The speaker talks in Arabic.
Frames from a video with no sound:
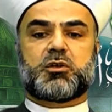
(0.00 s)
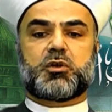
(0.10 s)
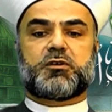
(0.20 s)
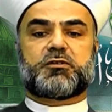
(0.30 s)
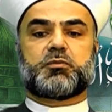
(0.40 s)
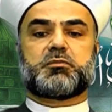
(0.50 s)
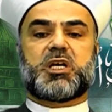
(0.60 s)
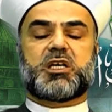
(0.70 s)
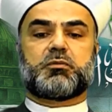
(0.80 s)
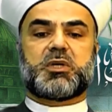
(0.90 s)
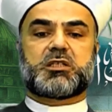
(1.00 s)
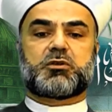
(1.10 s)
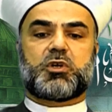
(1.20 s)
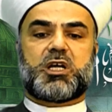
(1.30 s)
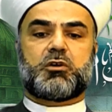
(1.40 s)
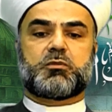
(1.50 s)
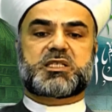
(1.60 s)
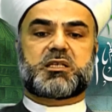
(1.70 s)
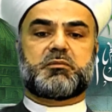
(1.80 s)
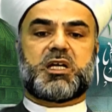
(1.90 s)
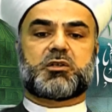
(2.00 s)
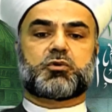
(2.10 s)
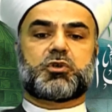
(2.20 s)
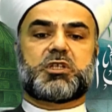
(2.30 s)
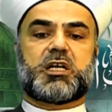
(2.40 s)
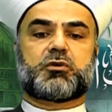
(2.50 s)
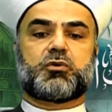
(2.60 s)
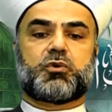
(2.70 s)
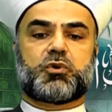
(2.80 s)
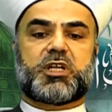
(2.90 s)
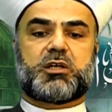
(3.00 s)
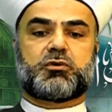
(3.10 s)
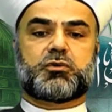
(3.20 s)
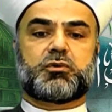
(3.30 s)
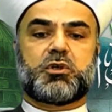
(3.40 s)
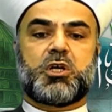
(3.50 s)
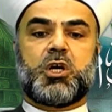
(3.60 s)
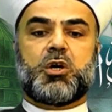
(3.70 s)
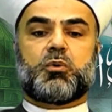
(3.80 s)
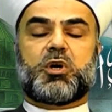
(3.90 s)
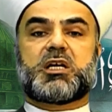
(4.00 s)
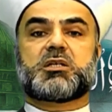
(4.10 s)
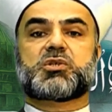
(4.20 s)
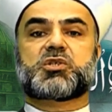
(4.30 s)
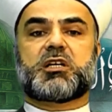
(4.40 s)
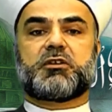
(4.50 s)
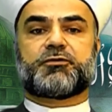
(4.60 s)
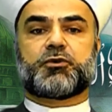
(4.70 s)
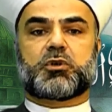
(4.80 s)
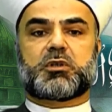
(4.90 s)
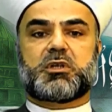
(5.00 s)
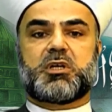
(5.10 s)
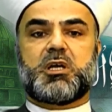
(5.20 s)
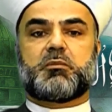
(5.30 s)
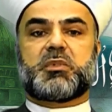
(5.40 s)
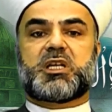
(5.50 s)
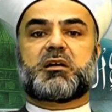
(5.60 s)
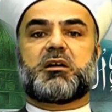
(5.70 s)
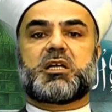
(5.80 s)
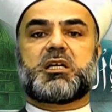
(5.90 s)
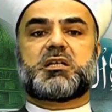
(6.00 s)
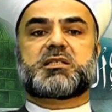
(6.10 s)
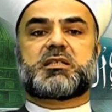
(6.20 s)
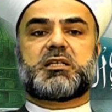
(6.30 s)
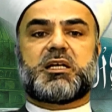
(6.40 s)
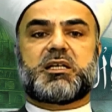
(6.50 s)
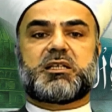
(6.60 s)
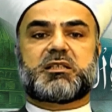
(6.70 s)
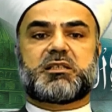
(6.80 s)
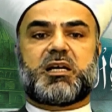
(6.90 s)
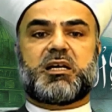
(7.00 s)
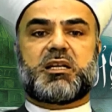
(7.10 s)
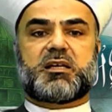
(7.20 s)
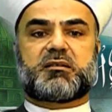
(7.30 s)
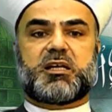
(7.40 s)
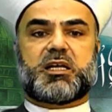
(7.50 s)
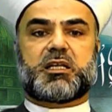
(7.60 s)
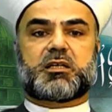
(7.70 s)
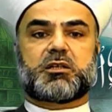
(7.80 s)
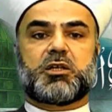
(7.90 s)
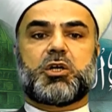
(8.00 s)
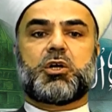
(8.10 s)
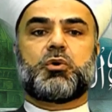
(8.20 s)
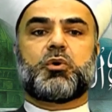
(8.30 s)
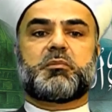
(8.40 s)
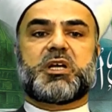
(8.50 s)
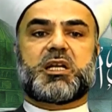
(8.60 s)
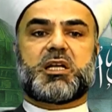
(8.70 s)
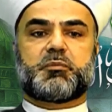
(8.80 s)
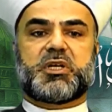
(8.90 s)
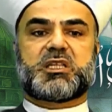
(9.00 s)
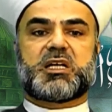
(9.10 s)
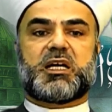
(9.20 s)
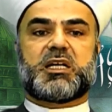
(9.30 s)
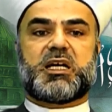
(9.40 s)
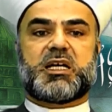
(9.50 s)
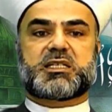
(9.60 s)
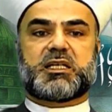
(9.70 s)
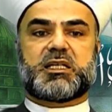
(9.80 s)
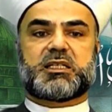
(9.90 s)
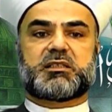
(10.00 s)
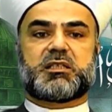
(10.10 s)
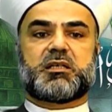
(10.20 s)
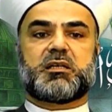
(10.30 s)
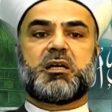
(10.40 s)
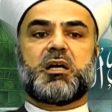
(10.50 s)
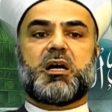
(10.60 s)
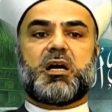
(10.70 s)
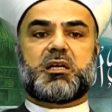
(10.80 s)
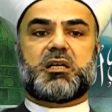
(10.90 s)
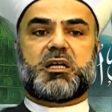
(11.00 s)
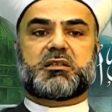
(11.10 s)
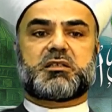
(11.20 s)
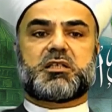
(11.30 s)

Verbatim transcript: ثم يمد لهم سماط يأكلونه وينصرفون من غير زيادة على ذلك هو من البدع الحسنة التي